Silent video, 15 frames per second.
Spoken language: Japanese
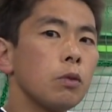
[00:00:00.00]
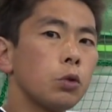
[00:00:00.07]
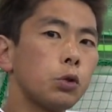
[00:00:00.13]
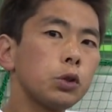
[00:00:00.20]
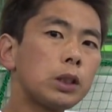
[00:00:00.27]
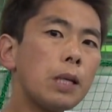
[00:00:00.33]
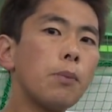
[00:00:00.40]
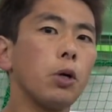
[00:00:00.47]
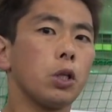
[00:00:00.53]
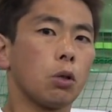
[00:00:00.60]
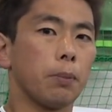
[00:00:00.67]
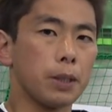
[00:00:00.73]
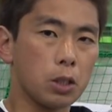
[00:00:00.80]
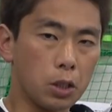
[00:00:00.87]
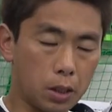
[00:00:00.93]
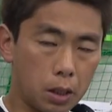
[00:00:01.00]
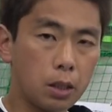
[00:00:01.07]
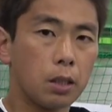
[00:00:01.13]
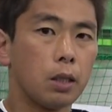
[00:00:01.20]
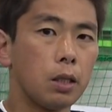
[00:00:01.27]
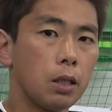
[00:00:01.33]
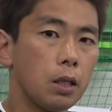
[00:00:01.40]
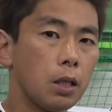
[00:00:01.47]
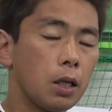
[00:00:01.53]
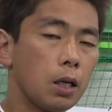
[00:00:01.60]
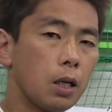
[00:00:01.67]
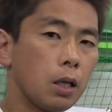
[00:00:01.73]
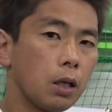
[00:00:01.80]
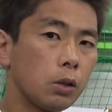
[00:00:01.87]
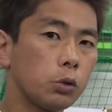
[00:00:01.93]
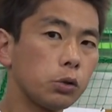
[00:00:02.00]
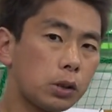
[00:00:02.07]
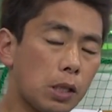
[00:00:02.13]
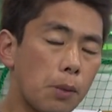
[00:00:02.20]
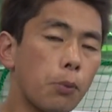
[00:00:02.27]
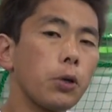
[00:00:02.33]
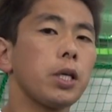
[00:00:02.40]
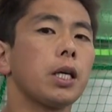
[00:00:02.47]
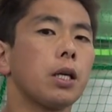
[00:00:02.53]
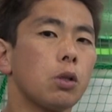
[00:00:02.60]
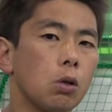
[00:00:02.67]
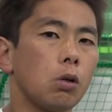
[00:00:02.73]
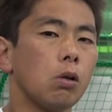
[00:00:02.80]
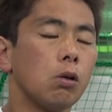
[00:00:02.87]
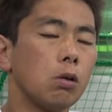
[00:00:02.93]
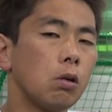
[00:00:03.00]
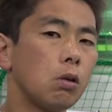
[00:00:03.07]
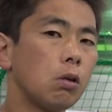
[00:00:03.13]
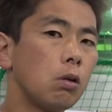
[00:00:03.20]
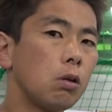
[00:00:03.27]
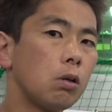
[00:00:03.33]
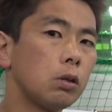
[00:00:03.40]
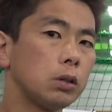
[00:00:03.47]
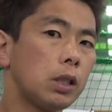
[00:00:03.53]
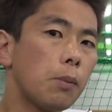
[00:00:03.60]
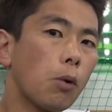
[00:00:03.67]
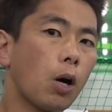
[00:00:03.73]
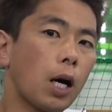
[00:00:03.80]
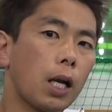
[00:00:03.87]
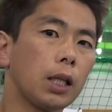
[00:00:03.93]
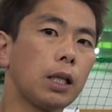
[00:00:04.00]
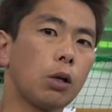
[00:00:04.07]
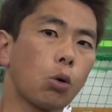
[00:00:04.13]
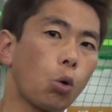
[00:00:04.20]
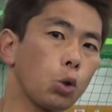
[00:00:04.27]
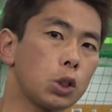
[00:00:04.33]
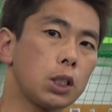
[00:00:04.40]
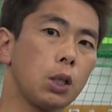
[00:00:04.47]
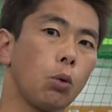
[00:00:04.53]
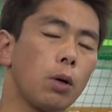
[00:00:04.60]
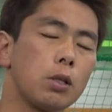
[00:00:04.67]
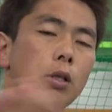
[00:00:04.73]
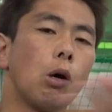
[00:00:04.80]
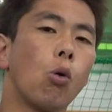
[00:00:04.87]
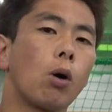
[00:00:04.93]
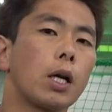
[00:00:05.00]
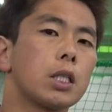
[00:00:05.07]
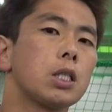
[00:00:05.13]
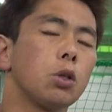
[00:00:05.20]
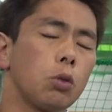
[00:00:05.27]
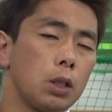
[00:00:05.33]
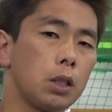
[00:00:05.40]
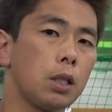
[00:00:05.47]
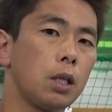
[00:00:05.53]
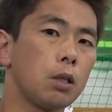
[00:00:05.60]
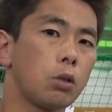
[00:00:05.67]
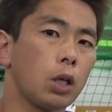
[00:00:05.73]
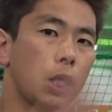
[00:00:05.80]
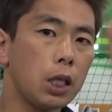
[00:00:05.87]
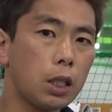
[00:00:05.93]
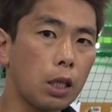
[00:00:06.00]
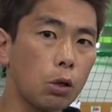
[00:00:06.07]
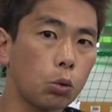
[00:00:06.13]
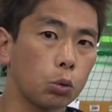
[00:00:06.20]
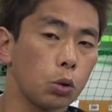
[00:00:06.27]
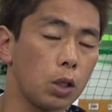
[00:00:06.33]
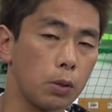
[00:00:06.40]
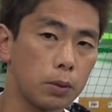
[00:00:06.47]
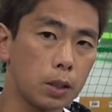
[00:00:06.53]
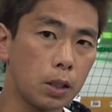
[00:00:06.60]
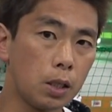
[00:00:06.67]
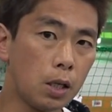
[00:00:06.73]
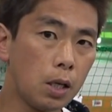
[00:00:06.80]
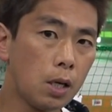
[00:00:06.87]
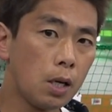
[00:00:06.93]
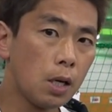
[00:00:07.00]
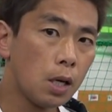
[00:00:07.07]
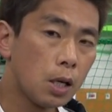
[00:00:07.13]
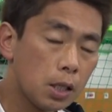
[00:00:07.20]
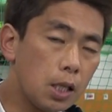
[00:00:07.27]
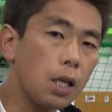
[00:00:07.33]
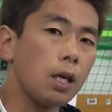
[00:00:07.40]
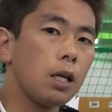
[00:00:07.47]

振ってもいいと別に振ってもいいけどでも体のこっちで終わるのはおかしいよねと切ってることになりますで